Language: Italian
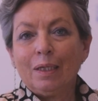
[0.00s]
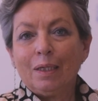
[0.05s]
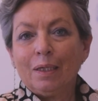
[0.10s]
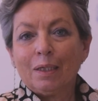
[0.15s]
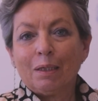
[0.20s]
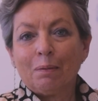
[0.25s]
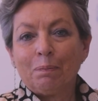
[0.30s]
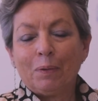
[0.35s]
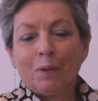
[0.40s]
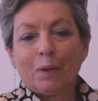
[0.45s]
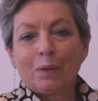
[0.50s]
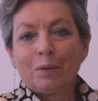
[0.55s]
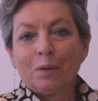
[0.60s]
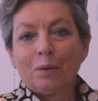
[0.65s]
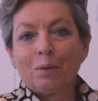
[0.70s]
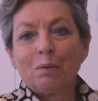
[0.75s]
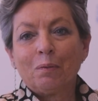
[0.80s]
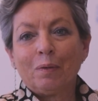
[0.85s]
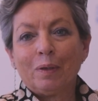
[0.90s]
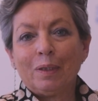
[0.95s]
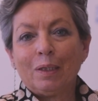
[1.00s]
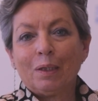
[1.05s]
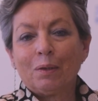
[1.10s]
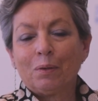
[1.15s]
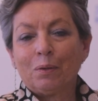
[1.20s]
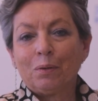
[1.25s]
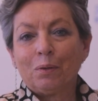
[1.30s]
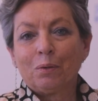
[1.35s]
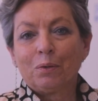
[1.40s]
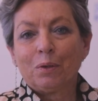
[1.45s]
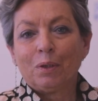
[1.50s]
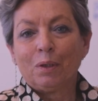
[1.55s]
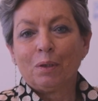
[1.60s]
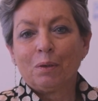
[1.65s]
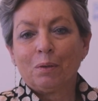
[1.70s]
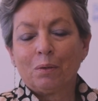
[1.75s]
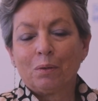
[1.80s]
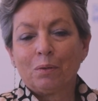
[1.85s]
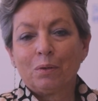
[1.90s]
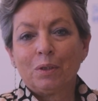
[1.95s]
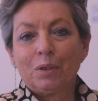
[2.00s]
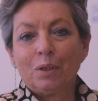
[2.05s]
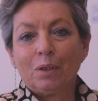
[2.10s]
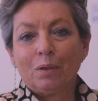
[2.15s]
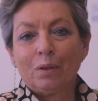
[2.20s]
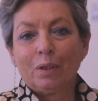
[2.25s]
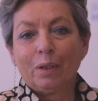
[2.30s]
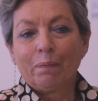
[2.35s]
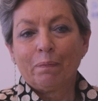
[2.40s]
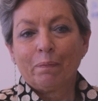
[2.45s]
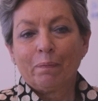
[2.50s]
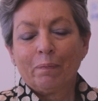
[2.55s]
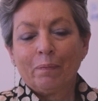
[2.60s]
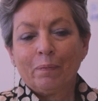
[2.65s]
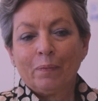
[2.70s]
che portano quindi a condotte di corruzione.